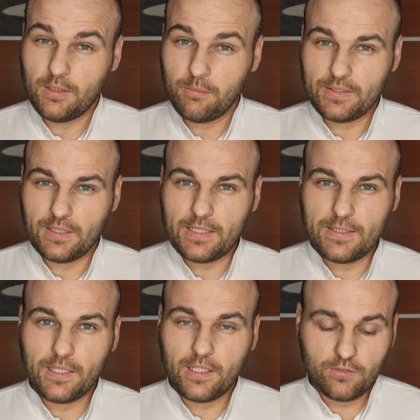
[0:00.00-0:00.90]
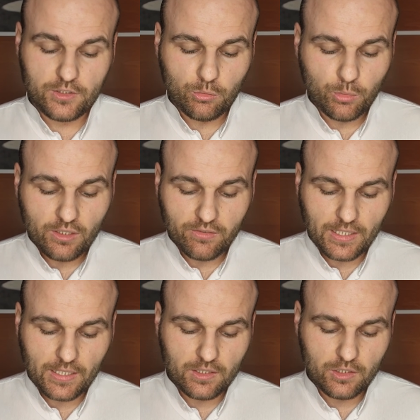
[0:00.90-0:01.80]
meksykański kierowca ubolewa
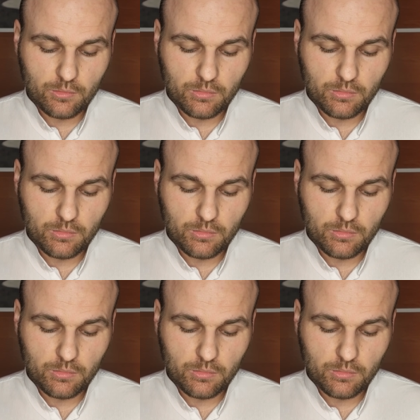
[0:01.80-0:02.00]
nad tym,